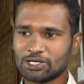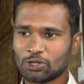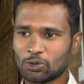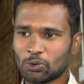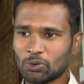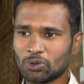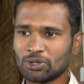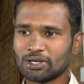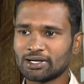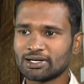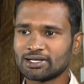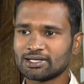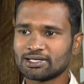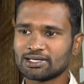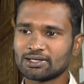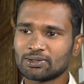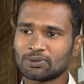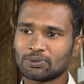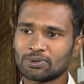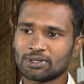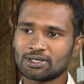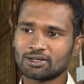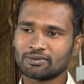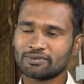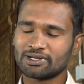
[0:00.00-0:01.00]
ఈ కోళ్ళని
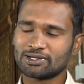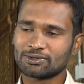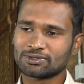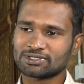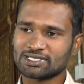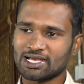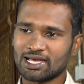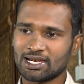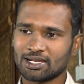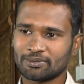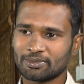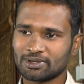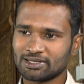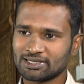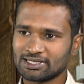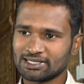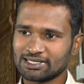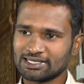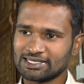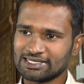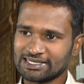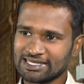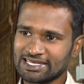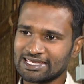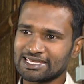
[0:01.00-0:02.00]
కూడా వీళ్ళు చాలా మంది
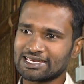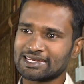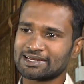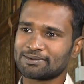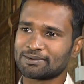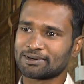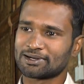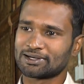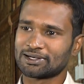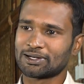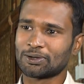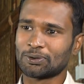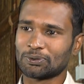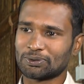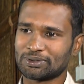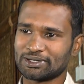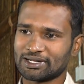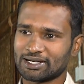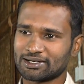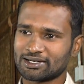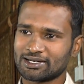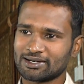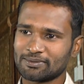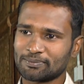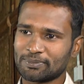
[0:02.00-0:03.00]
ఇదే డౌట్ని
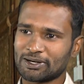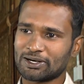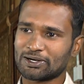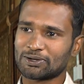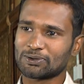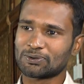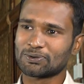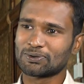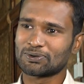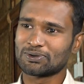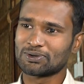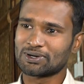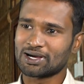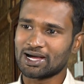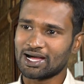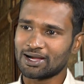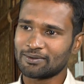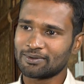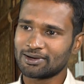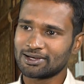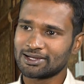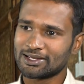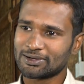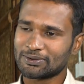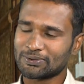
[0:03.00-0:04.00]
అంటే పెరటి కోళ్ళు
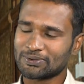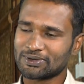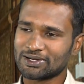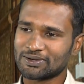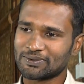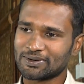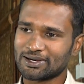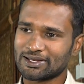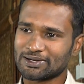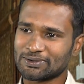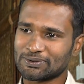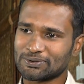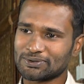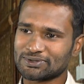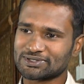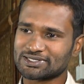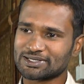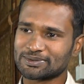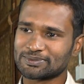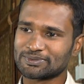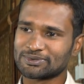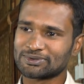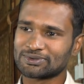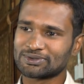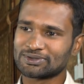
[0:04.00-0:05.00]
కావాలి అనుకునే వారి
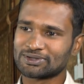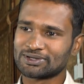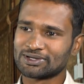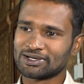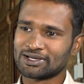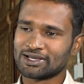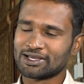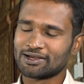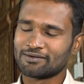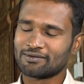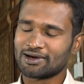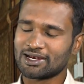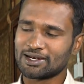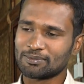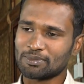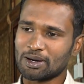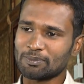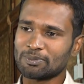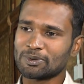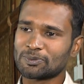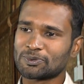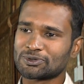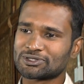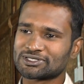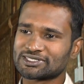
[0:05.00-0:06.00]
కోసము వాళ్ళు
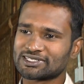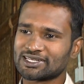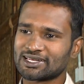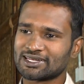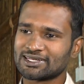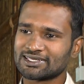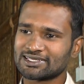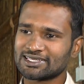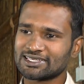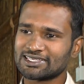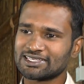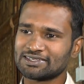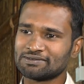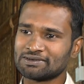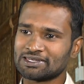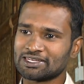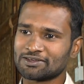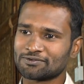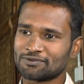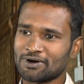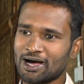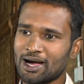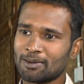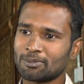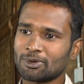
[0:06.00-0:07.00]
మబ్బి పుచ్చడానికి
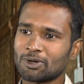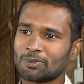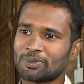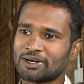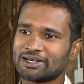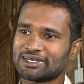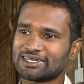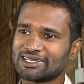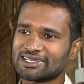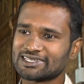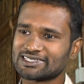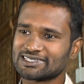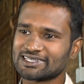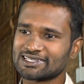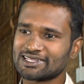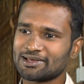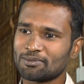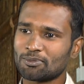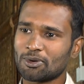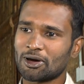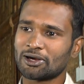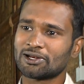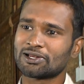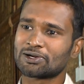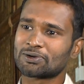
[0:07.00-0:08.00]
వీటిని ఫామ్లో పెట్టేసి
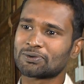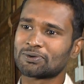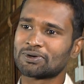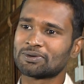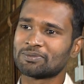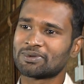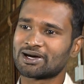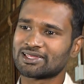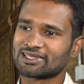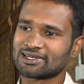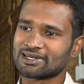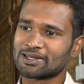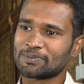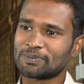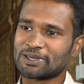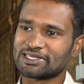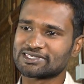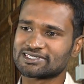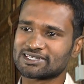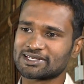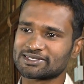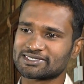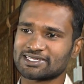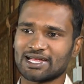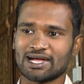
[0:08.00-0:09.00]
బాయిలర్ కోడి మాదిరినే
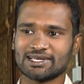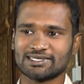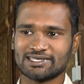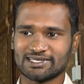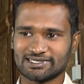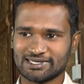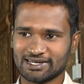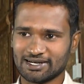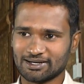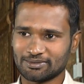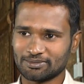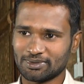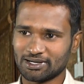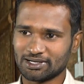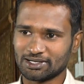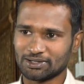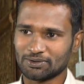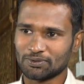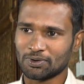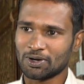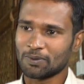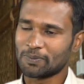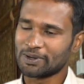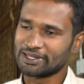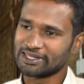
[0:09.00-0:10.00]
పెంచడం స్టార్ట్ చేశారనమాట
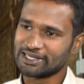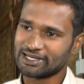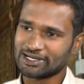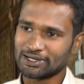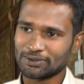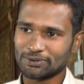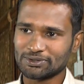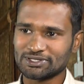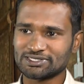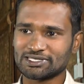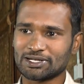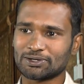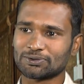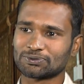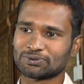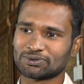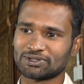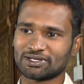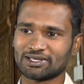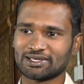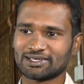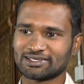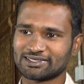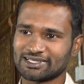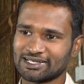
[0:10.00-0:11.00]
ఒక పదిహేనుల నుంచి
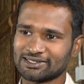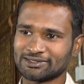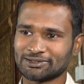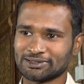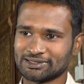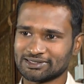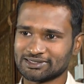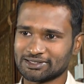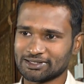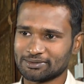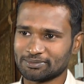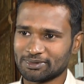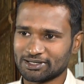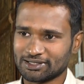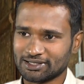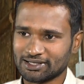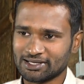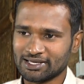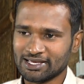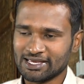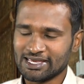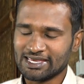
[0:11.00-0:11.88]
జరుగుతున్న తంతు అనమాట